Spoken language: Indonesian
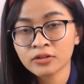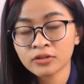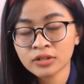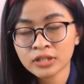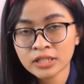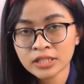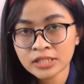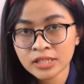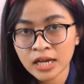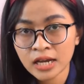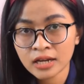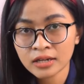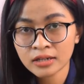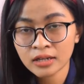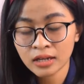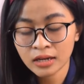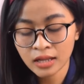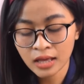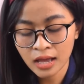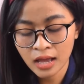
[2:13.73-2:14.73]
Indonesia
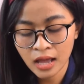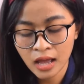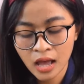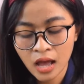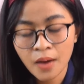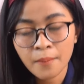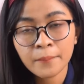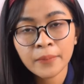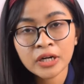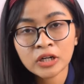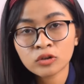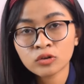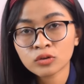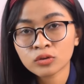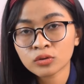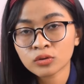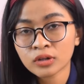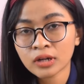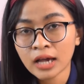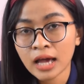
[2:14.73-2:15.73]
adalah
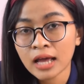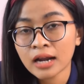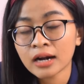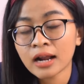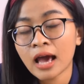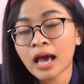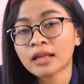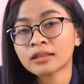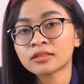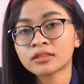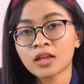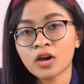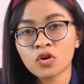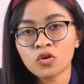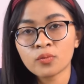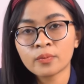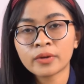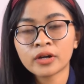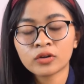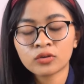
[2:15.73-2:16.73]
menurunkan
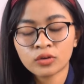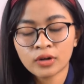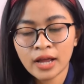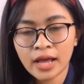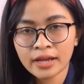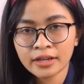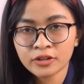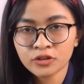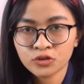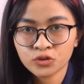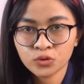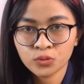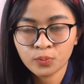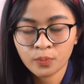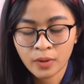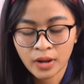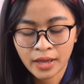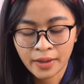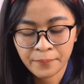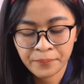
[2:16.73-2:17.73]
atau mengurangi
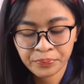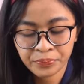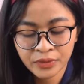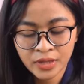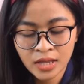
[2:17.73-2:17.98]
jumlah.